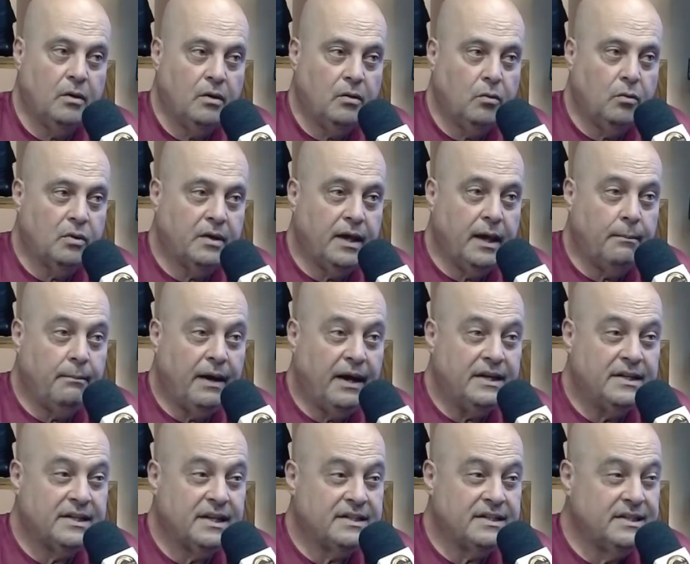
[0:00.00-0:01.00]
o que é
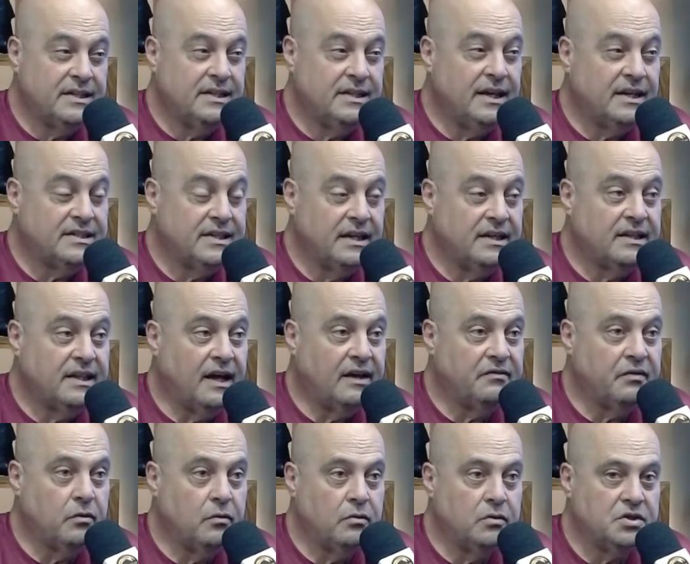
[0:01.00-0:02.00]
mais assim
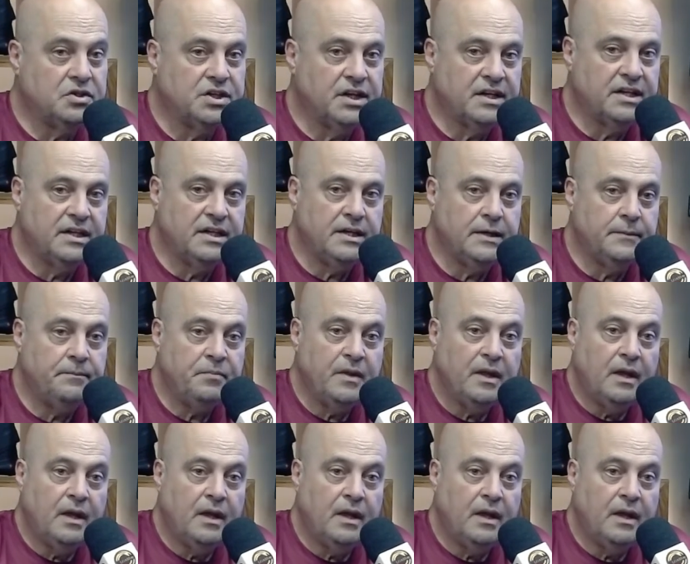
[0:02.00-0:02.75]
aceitável hoje é que